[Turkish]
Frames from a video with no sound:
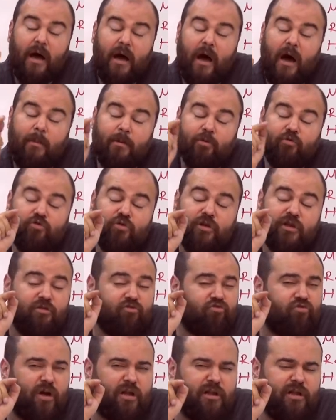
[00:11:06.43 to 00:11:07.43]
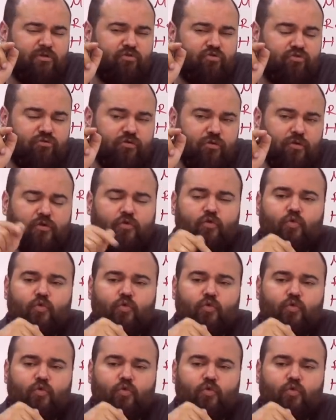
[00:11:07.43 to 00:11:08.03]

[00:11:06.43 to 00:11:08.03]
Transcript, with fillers: Ama Türkiye'de şu an ne düştü?